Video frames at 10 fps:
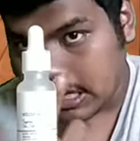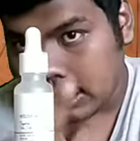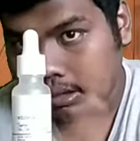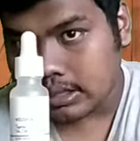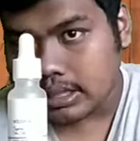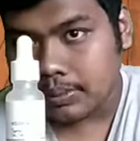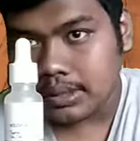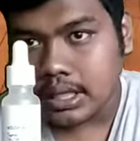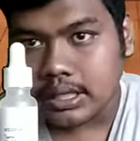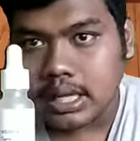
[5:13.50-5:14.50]
kalau ada
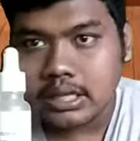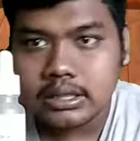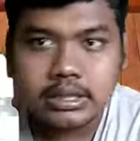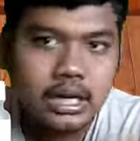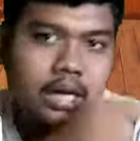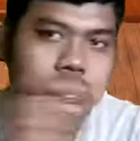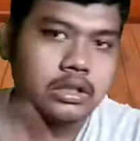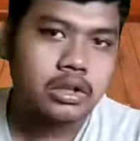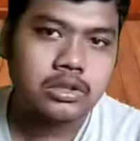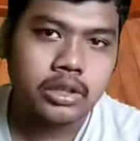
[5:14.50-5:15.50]
pertanyaan silahkan
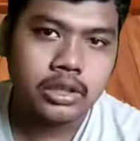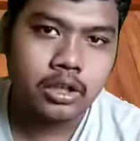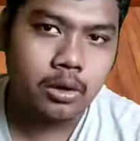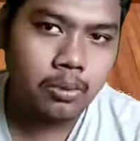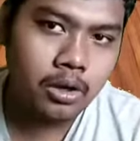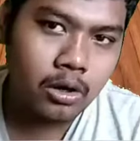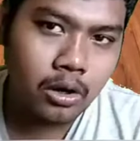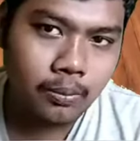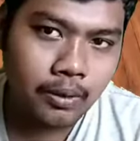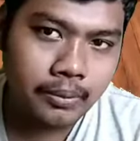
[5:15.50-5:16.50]
cari-cari di
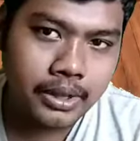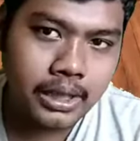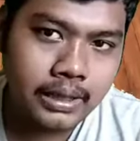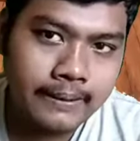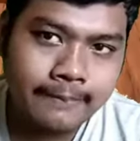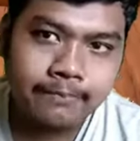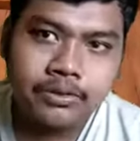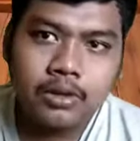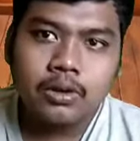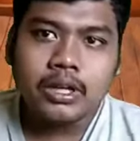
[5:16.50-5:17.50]
kolom komentar
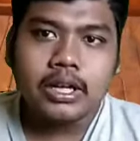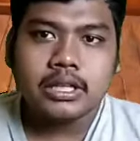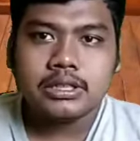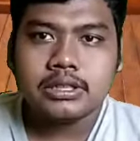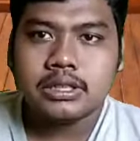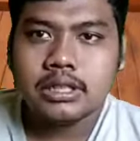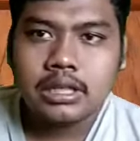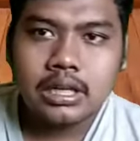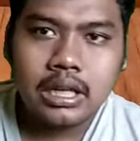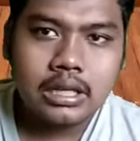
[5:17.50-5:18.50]
oke guys
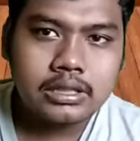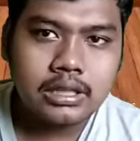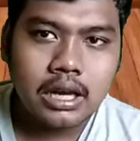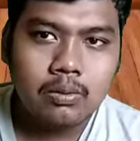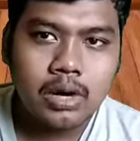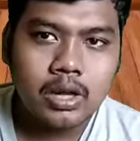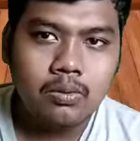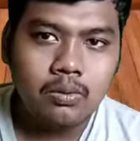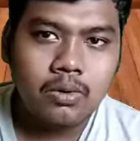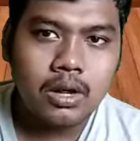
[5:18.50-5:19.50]
Assalamualaikum
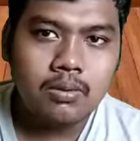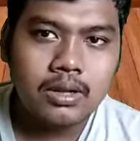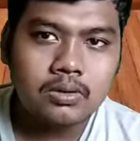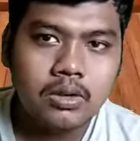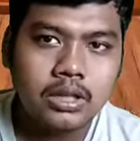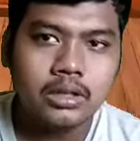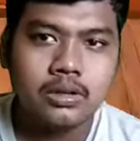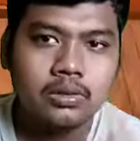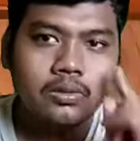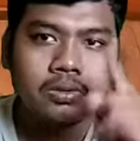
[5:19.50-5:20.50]
warahmatullahi
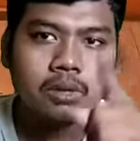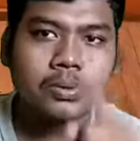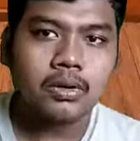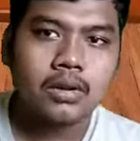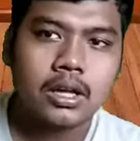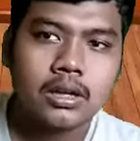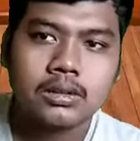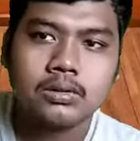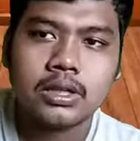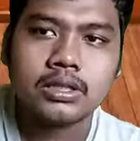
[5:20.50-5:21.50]

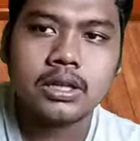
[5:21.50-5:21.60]
wabarakatuh guys